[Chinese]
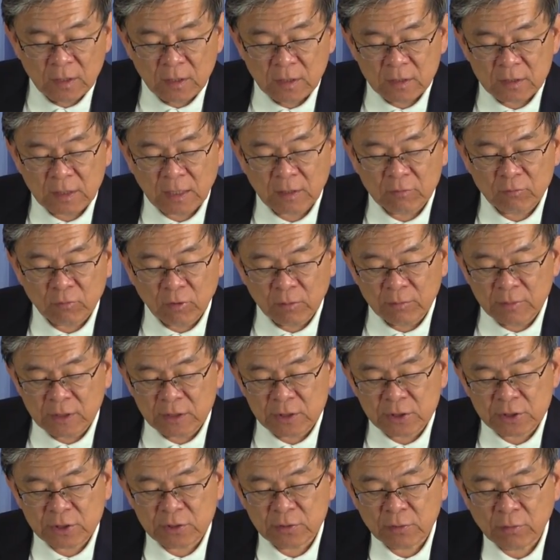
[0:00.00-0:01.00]
让我
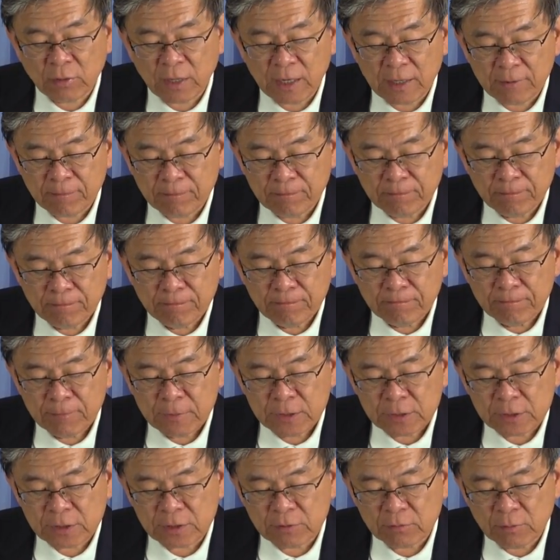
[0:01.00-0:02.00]
们智慧，
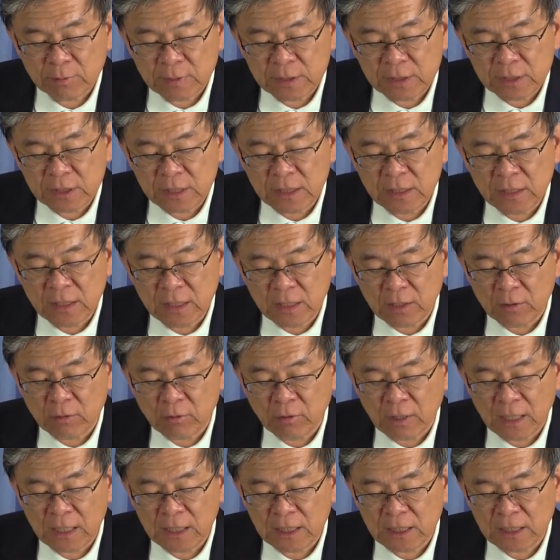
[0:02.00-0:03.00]
使我们心里
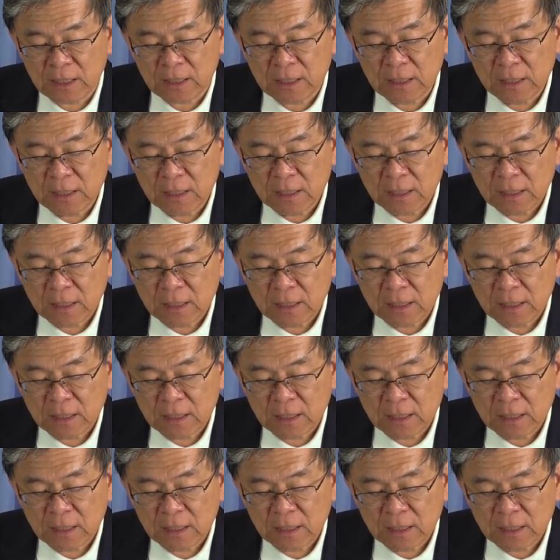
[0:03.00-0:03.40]
快乐，